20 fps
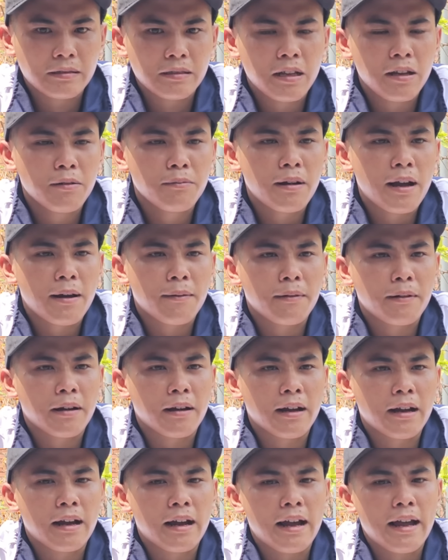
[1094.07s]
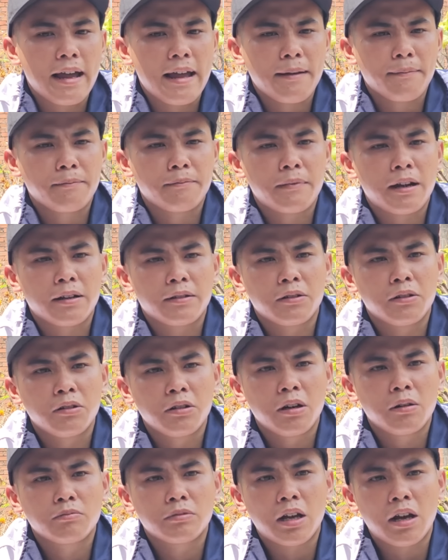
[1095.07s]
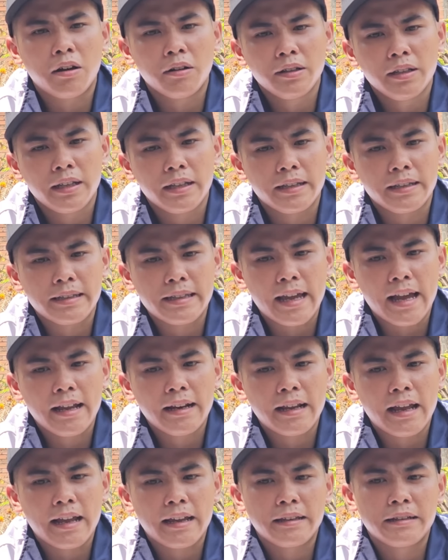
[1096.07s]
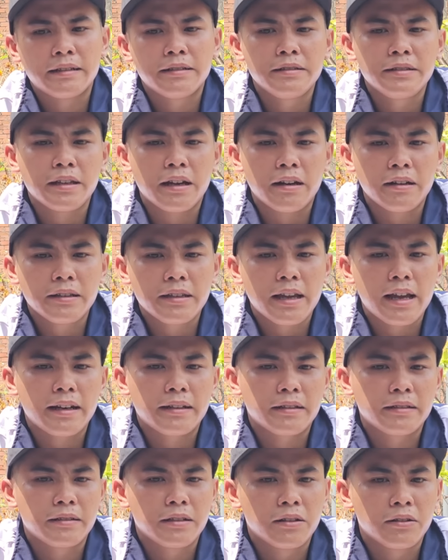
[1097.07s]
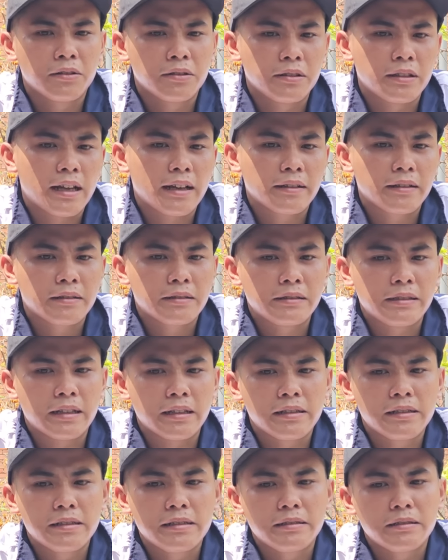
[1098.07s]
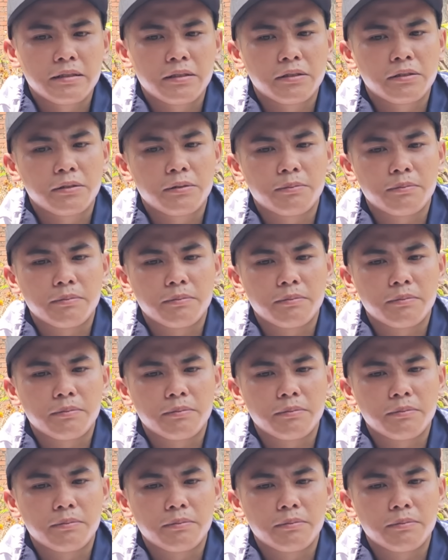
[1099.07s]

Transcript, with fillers: nếu mà em mà nuôi không nổi thì trả lại đứa nhỏ cho anh nuôi. Anh vẫn nuôi